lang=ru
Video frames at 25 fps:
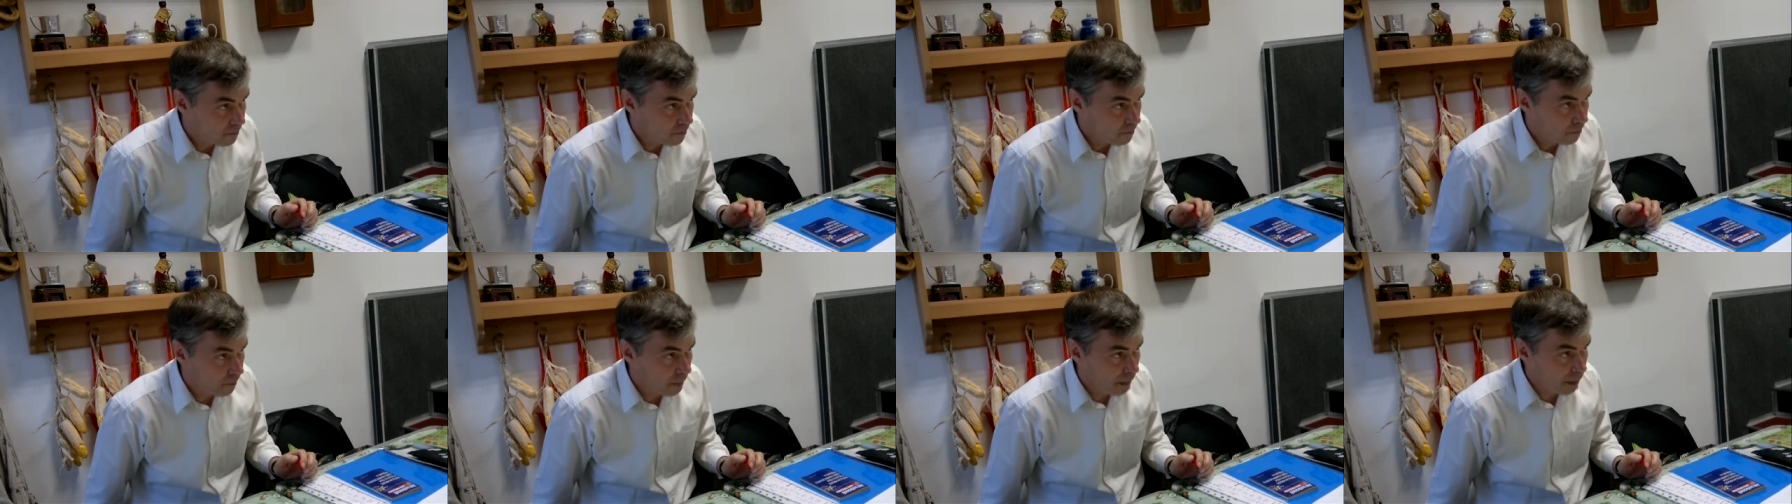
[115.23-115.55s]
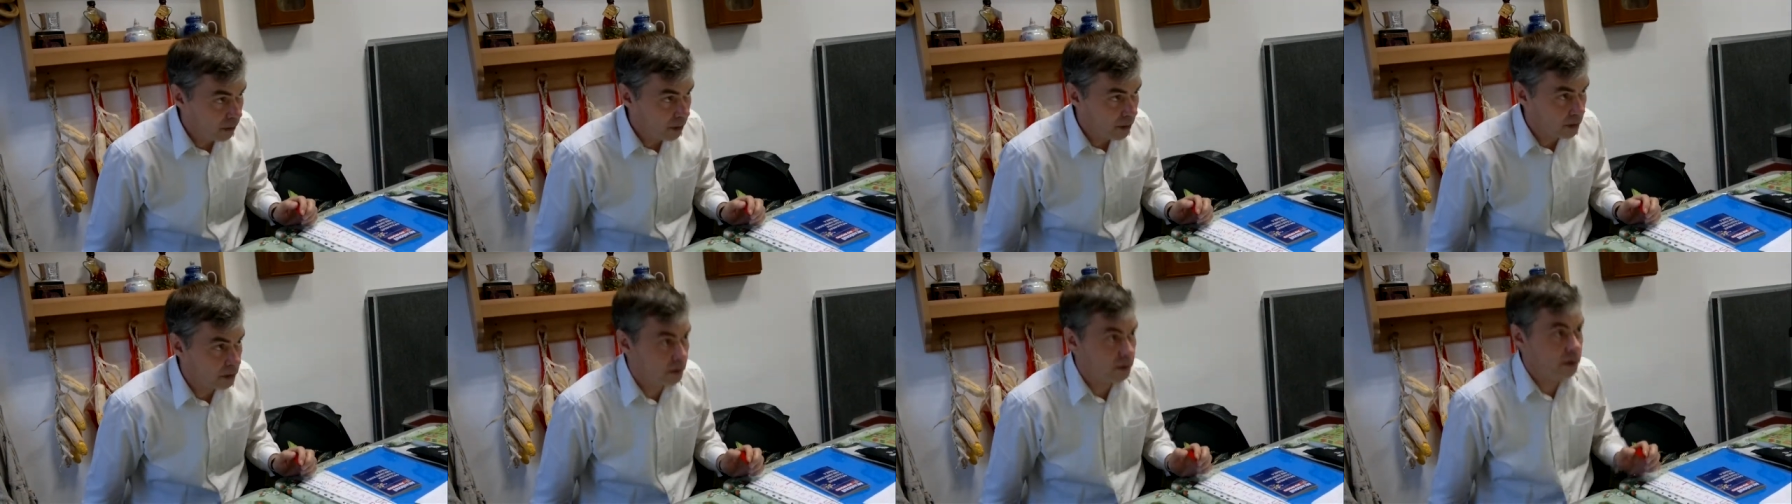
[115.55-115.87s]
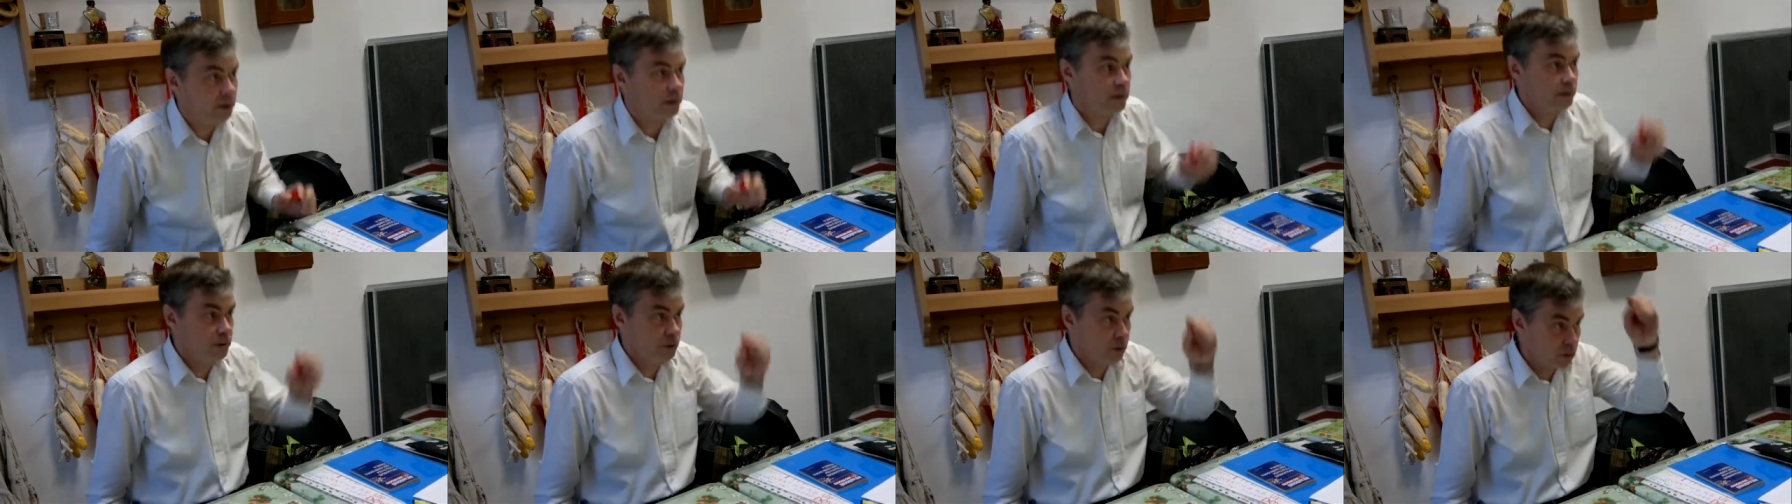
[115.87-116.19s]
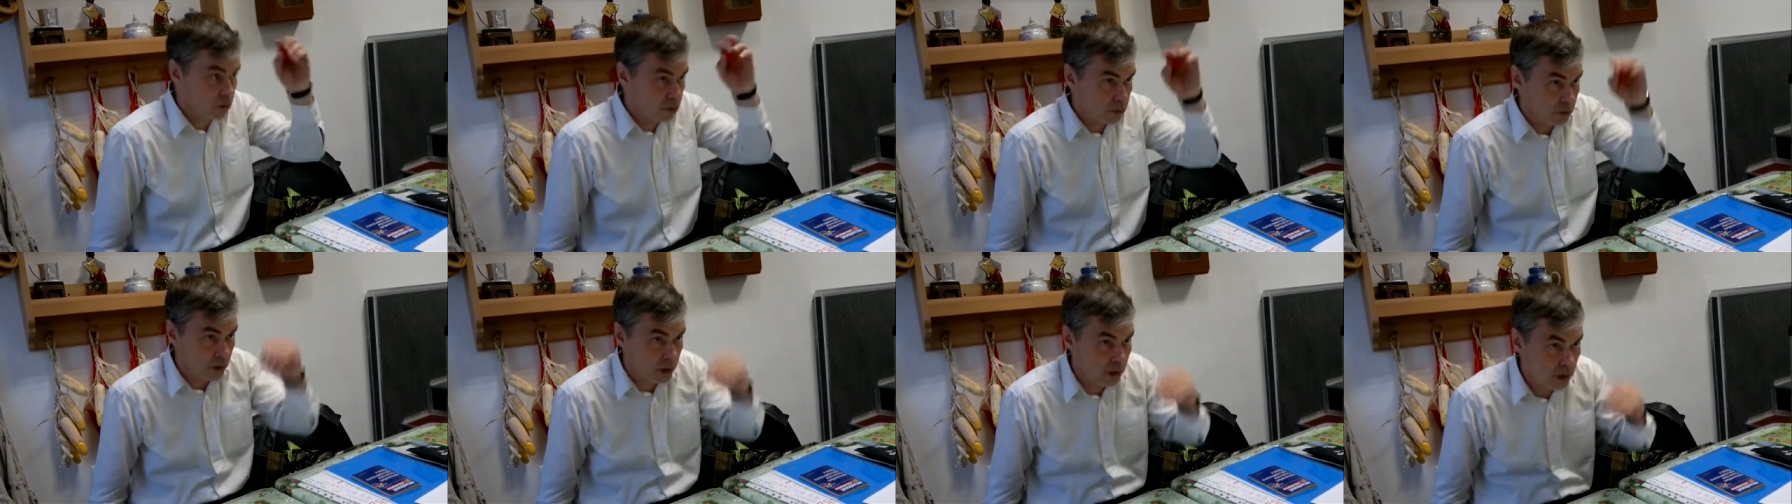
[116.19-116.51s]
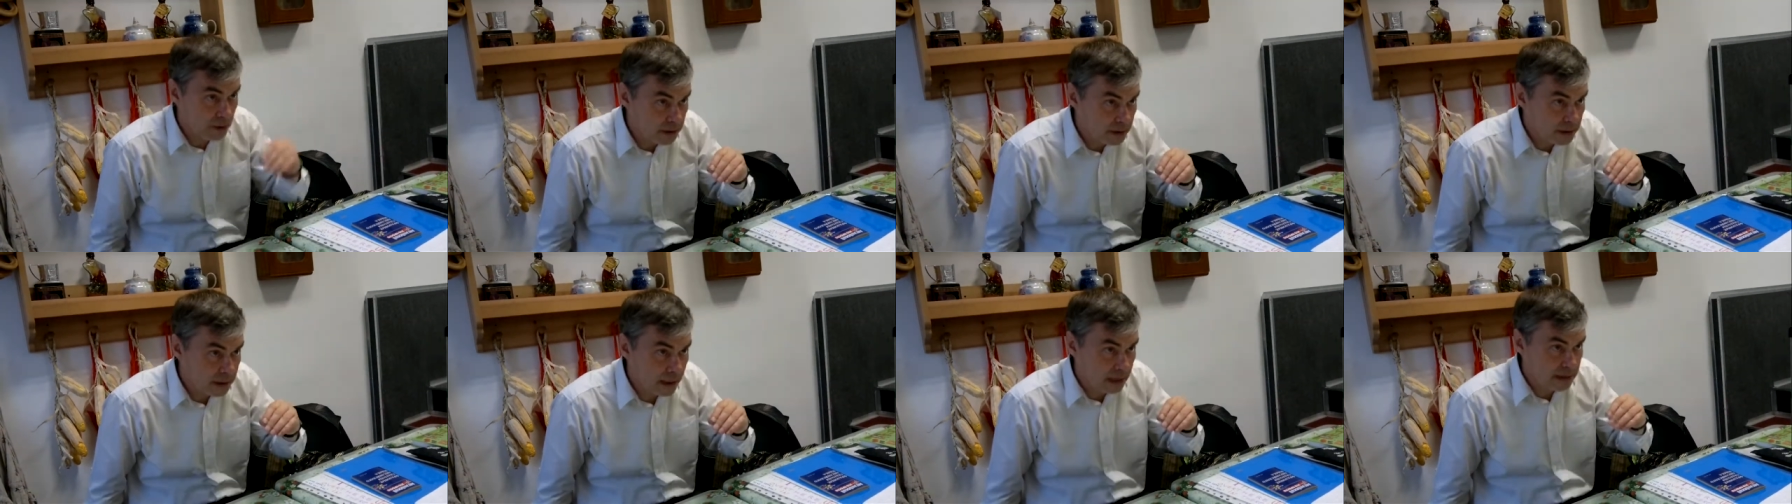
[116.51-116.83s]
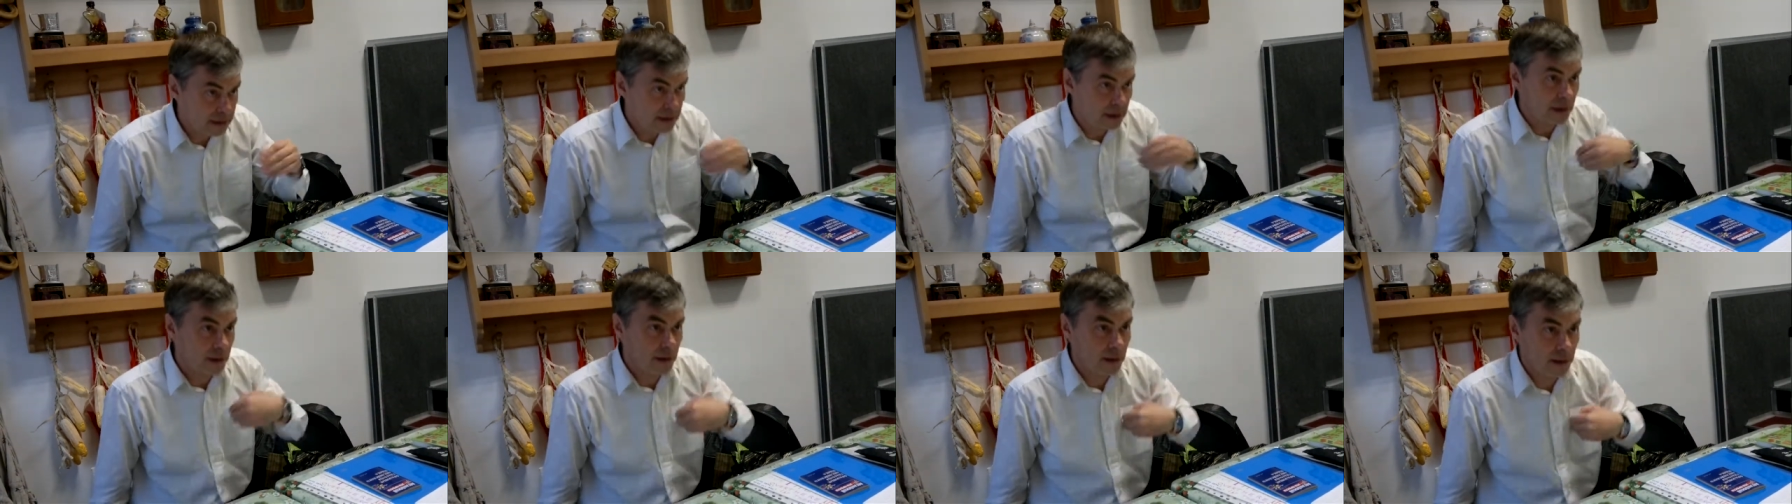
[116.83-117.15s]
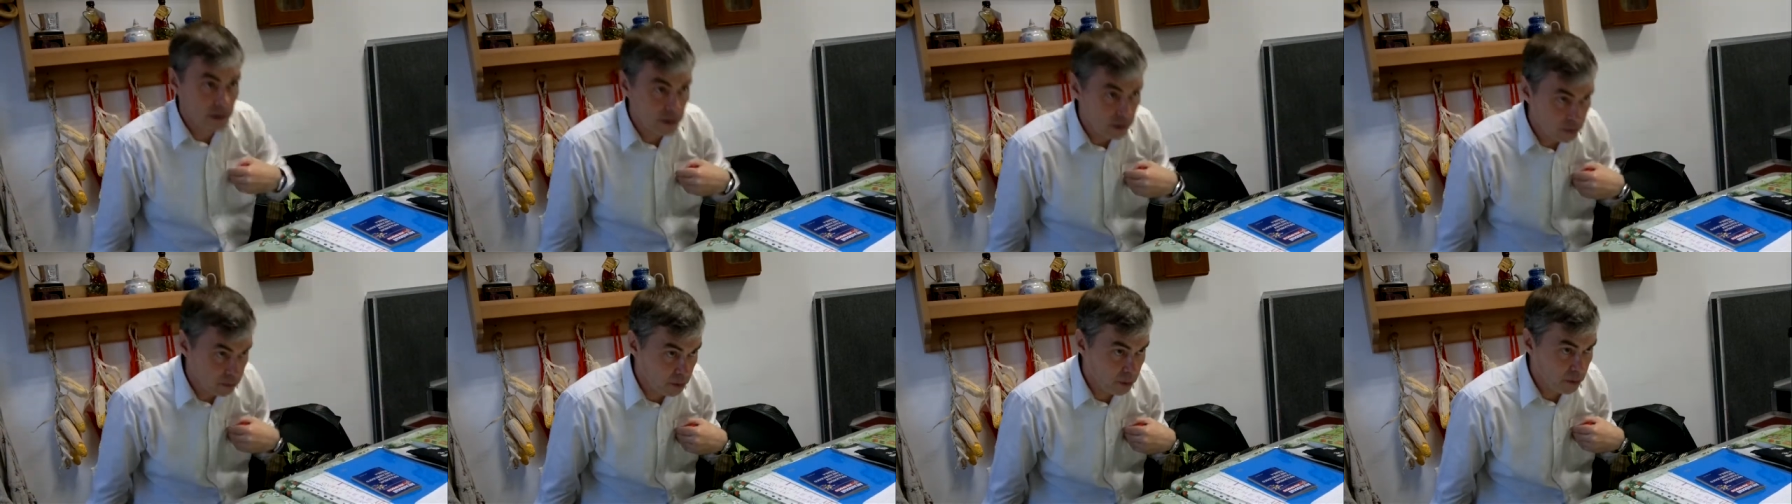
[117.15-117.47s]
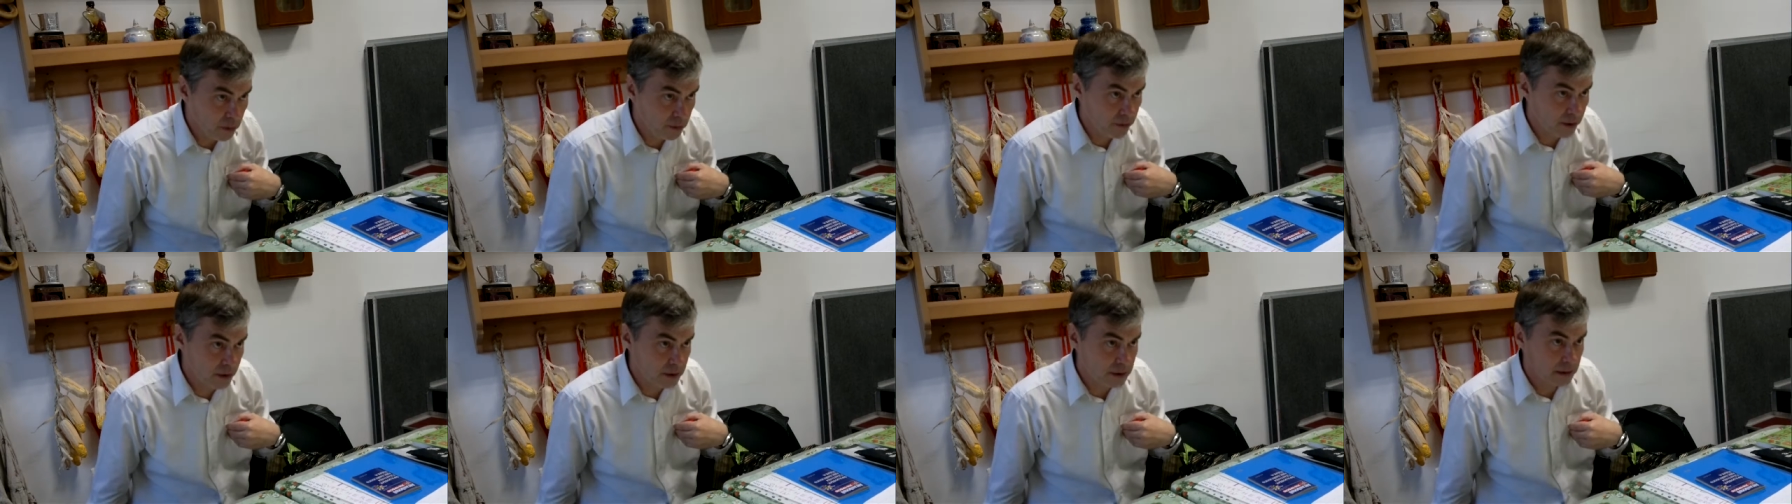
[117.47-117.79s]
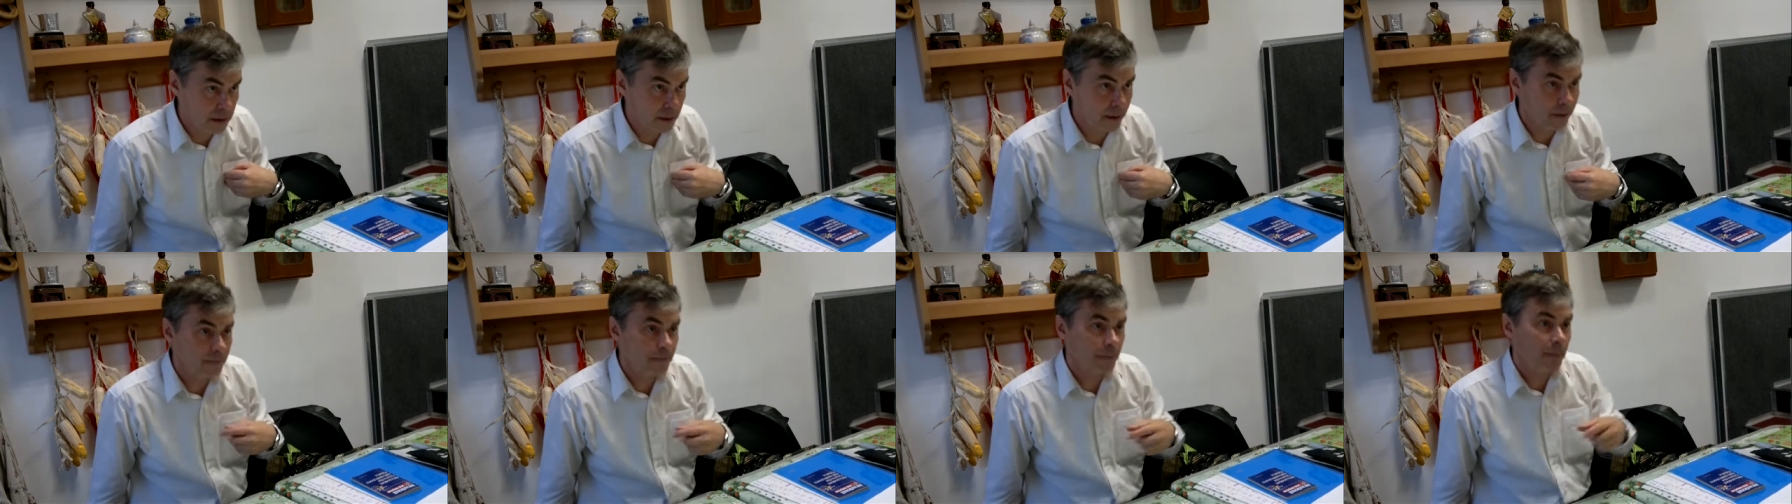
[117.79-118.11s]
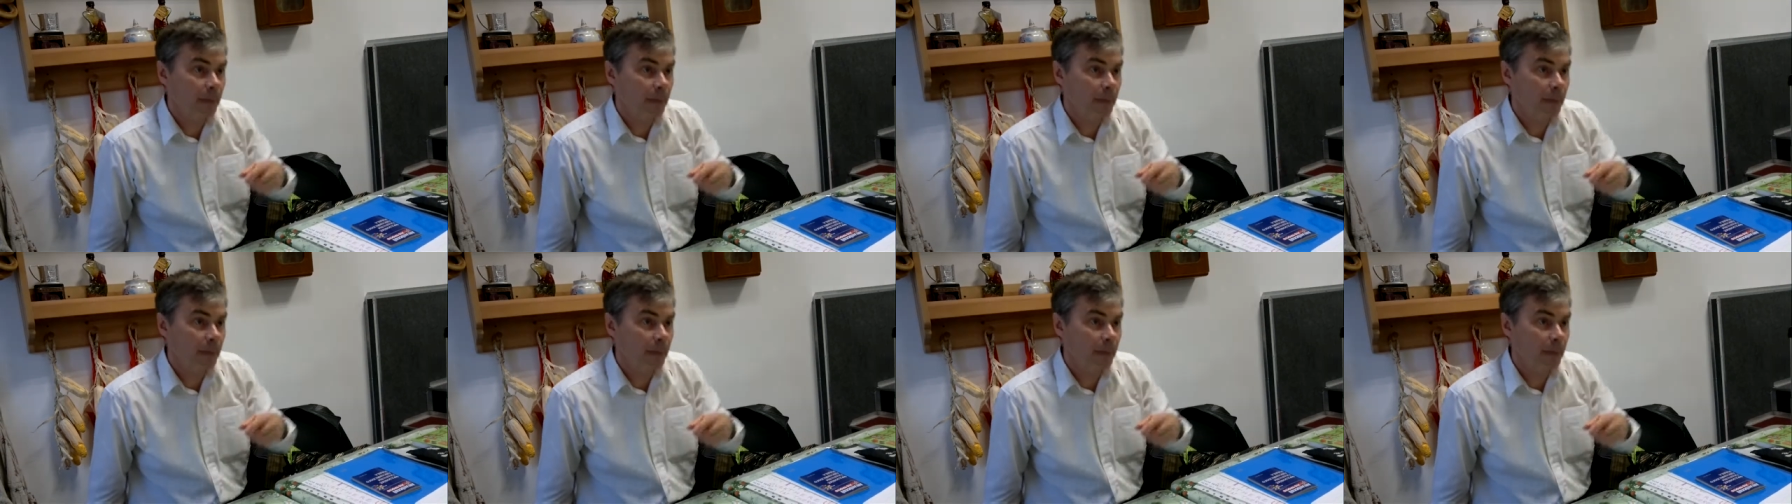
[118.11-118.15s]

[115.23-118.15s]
ну, вот, ввиду гравитации своего веса.